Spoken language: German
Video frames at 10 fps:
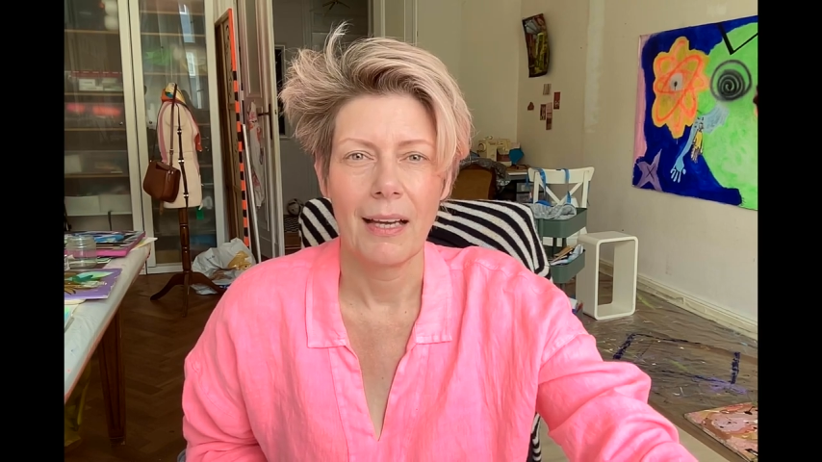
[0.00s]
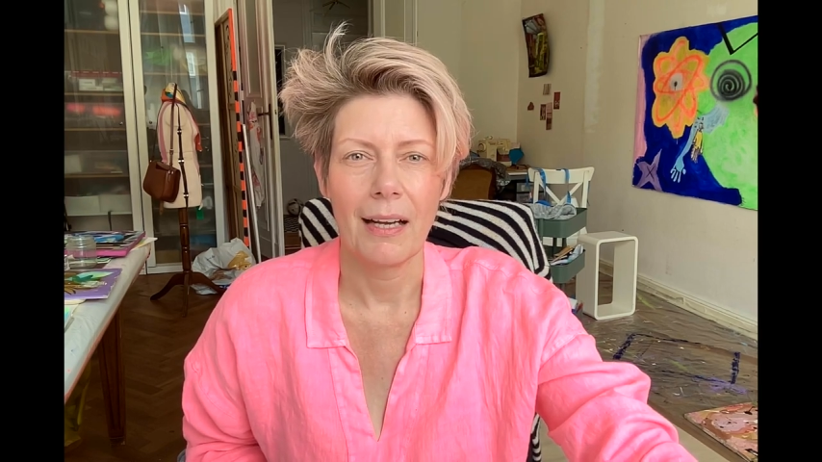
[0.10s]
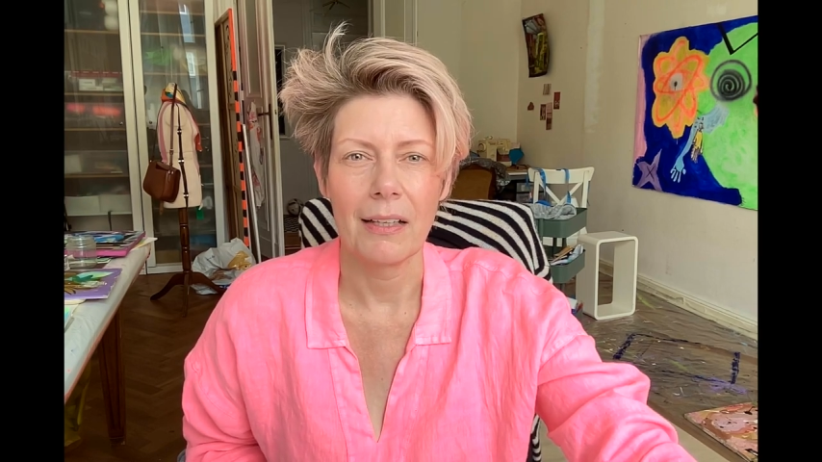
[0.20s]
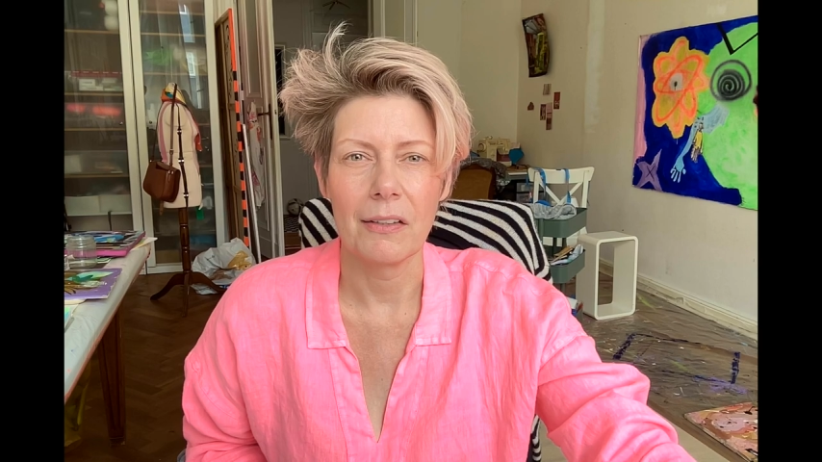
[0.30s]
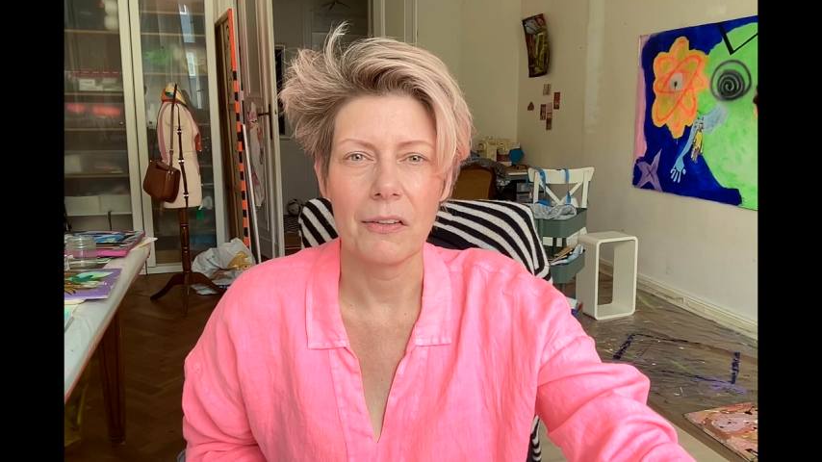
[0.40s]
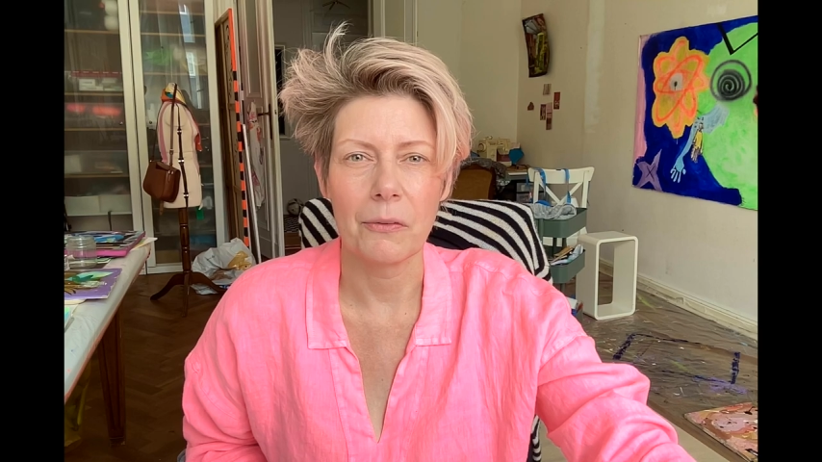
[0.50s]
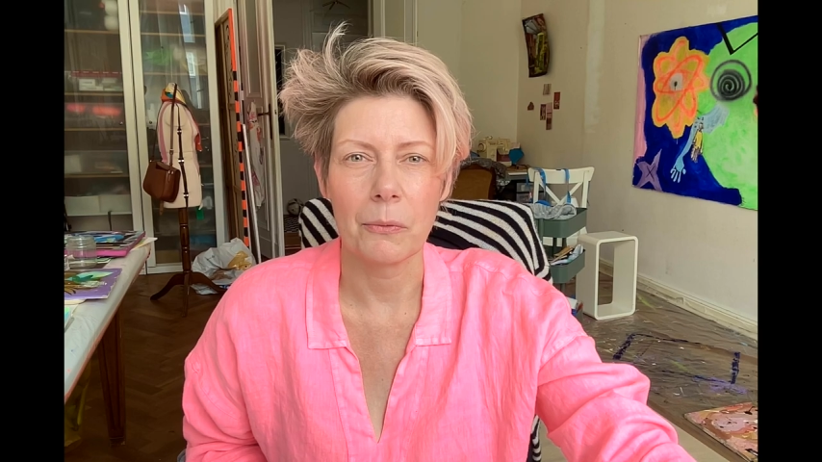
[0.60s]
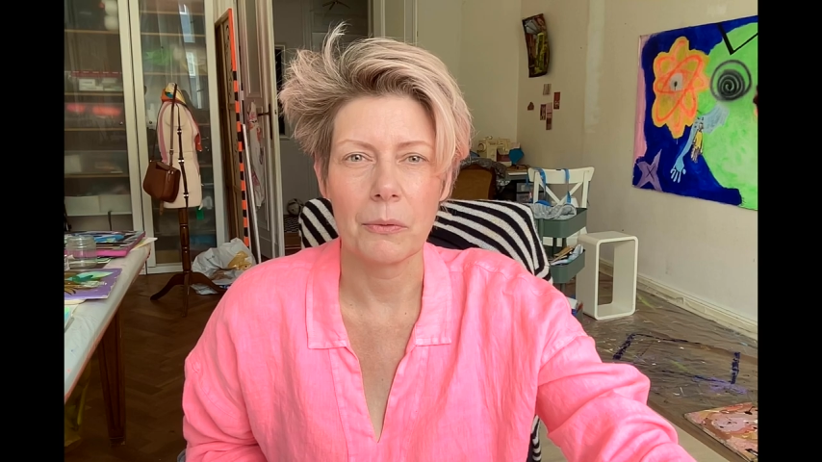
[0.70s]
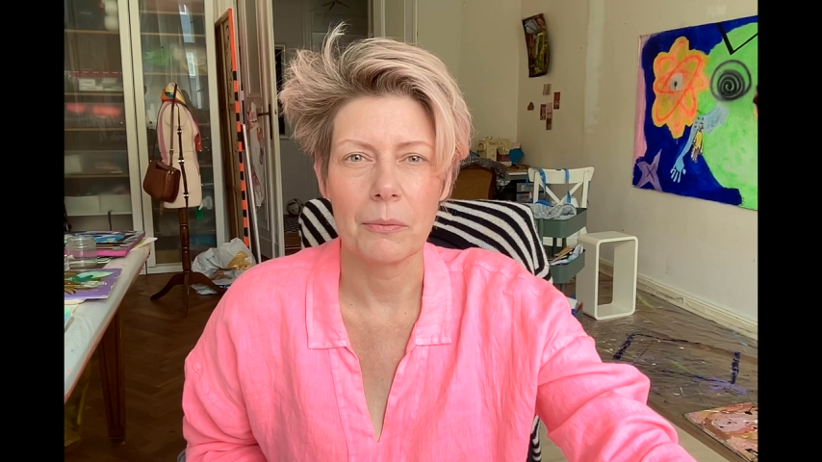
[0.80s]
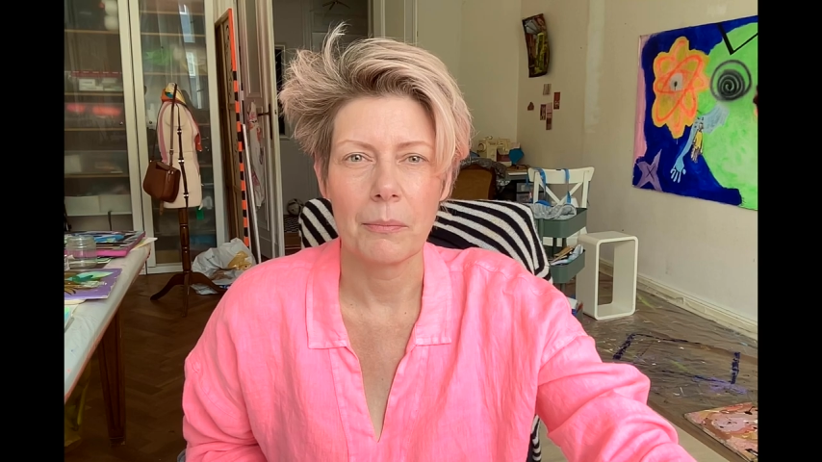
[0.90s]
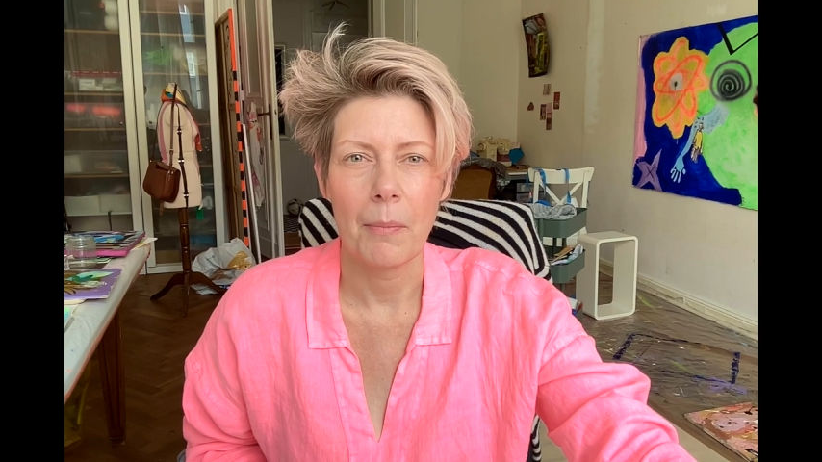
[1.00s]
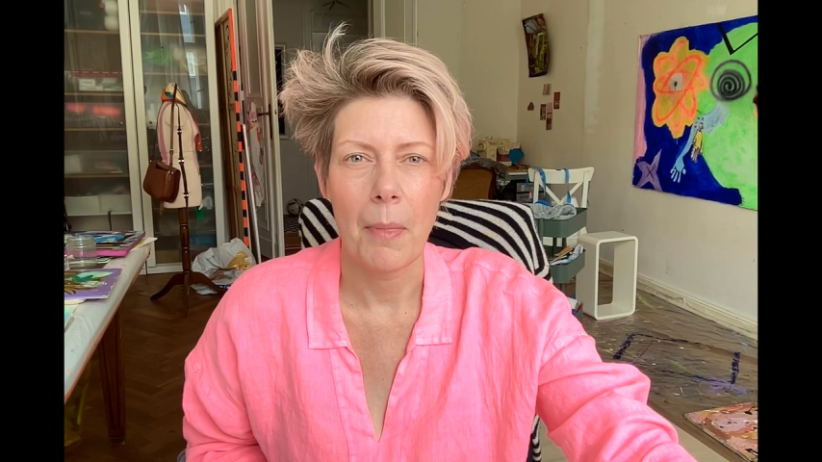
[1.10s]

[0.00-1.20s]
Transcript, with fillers: Also